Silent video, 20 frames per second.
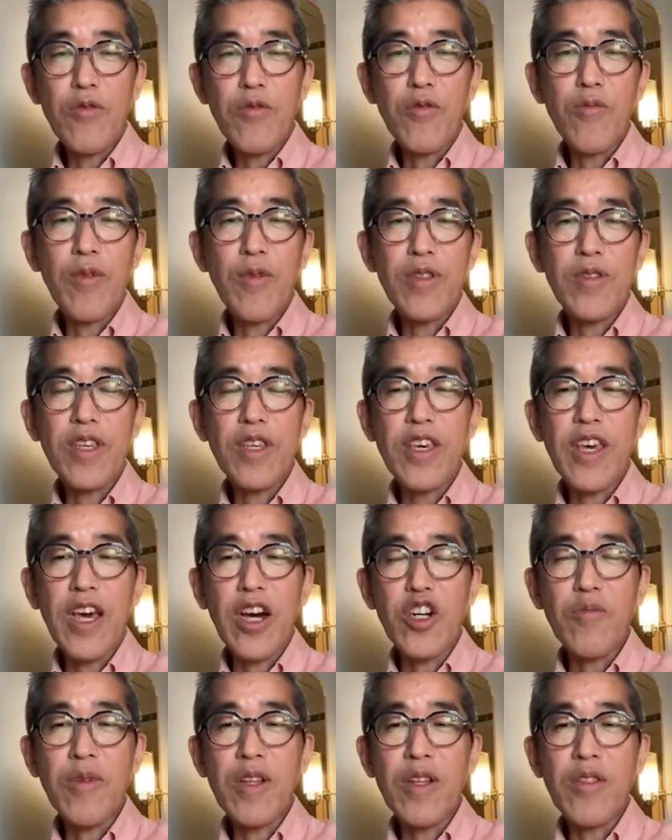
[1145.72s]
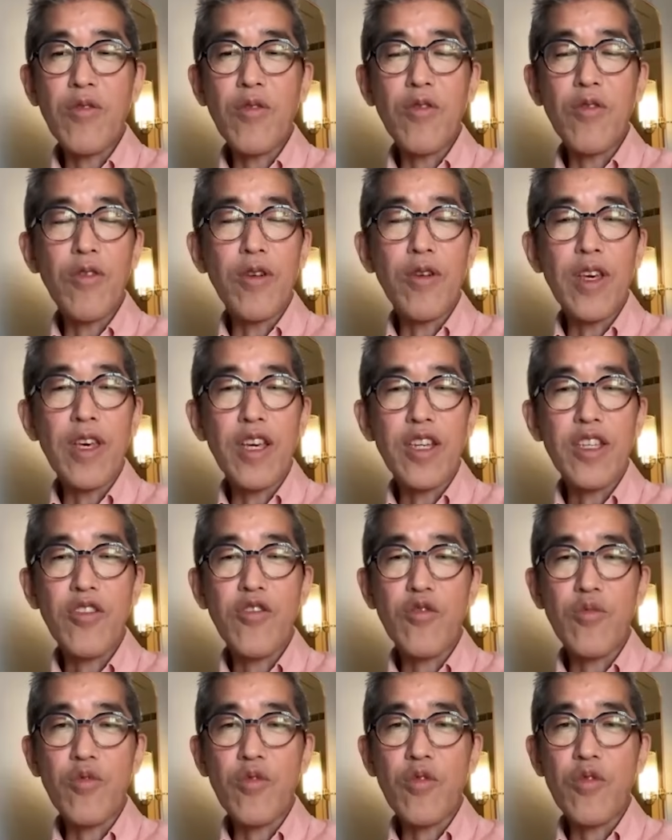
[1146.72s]
あとはまあ月100万の、
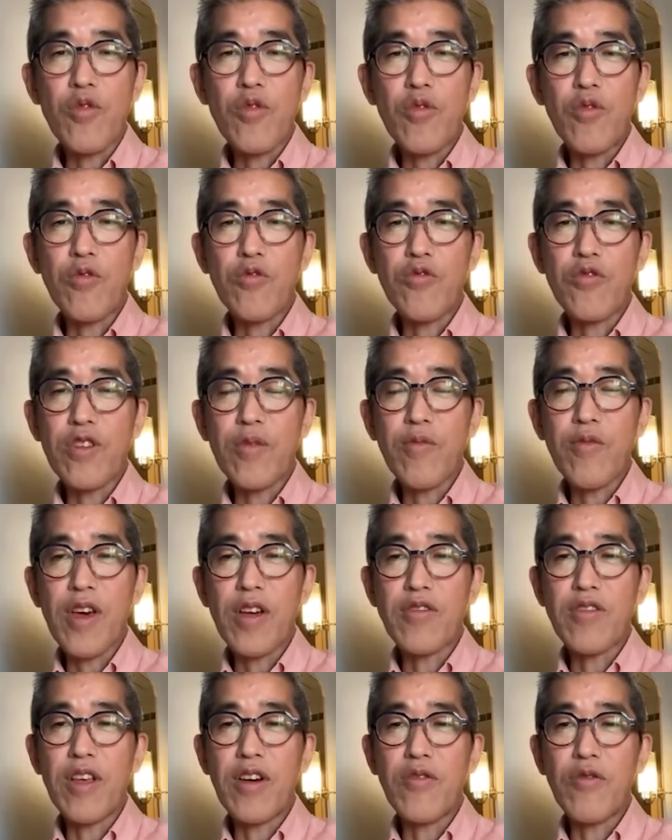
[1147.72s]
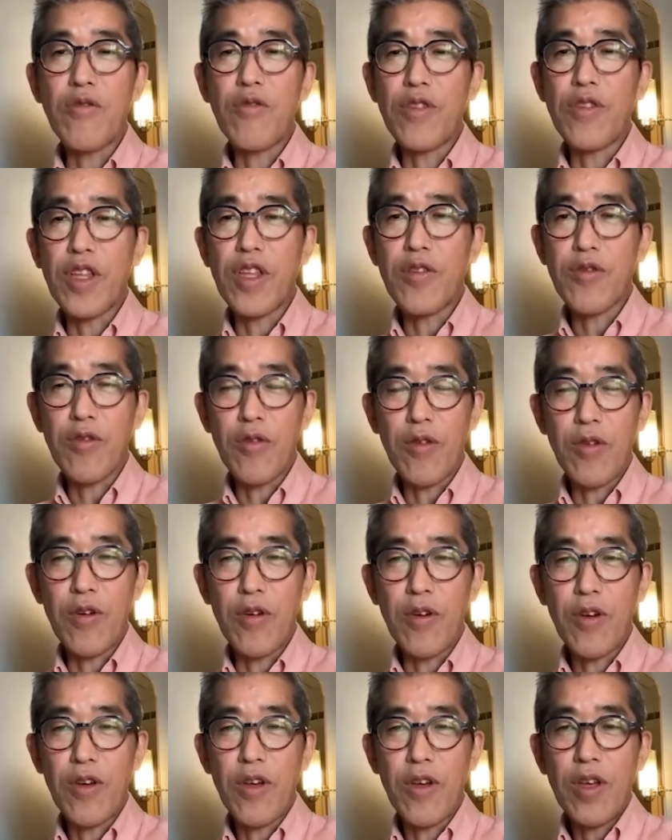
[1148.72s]
旧文書交通費もやるだろうね
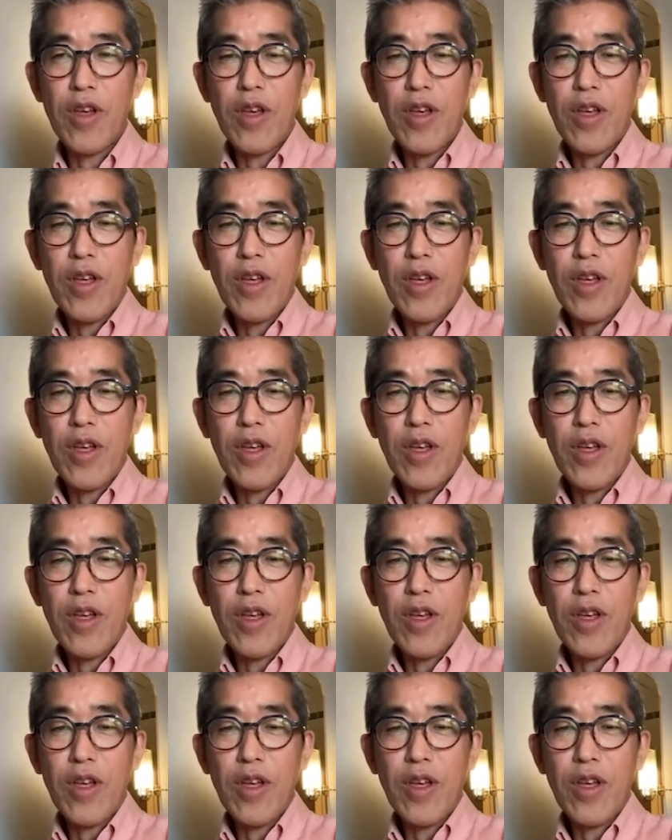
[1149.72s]
と。